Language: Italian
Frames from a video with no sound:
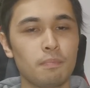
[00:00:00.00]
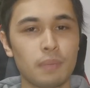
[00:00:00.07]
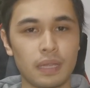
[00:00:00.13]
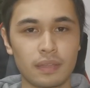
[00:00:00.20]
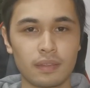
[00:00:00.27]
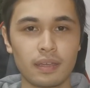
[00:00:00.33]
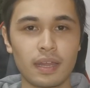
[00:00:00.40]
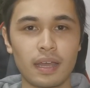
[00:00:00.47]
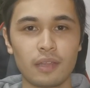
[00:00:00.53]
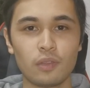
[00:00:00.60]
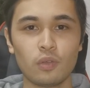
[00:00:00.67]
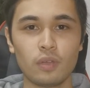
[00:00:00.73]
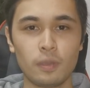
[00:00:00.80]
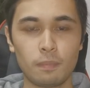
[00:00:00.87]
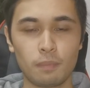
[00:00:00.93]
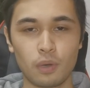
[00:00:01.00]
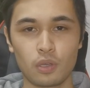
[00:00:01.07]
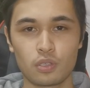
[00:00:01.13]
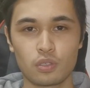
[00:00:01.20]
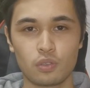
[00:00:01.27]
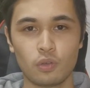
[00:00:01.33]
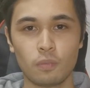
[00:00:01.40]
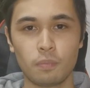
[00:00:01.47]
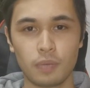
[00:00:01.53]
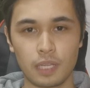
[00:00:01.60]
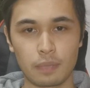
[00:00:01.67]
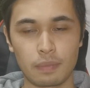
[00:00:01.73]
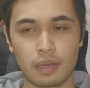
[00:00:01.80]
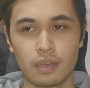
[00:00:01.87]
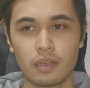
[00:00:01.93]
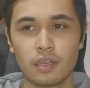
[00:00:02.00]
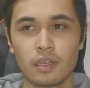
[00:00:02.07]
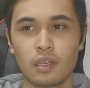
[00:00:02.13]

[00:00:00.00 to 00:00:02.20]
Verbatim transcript: prenderanno il posto prima.